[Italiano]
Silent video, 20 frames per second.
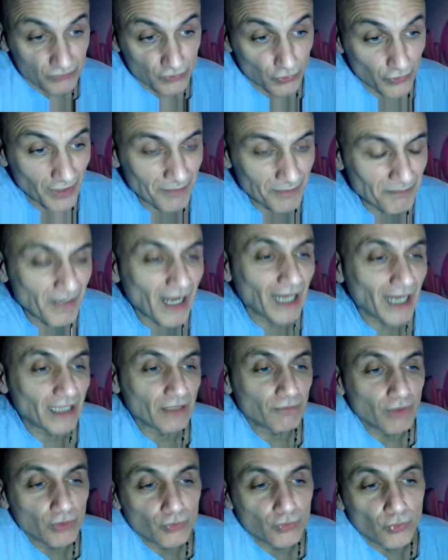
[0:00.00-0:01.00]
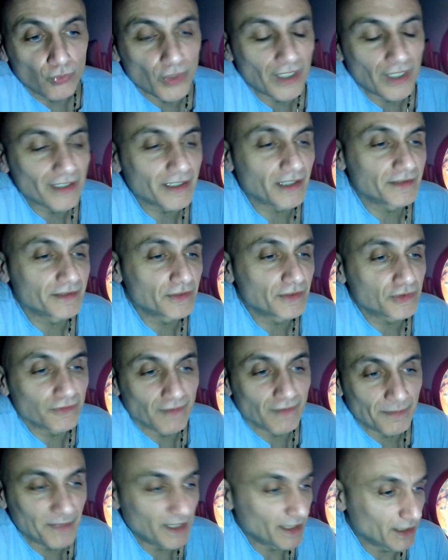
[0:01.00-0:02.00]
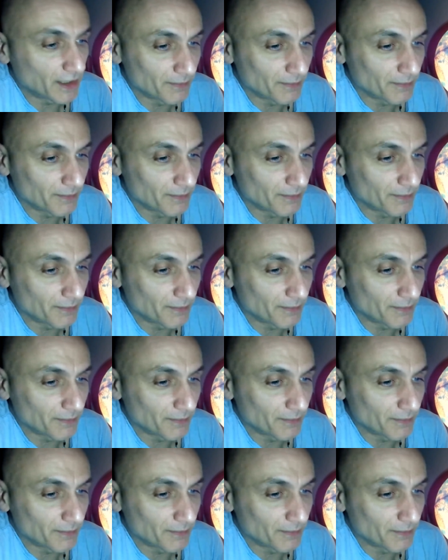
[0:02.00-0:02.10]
non è male, qualcuno anche ha detto va bene,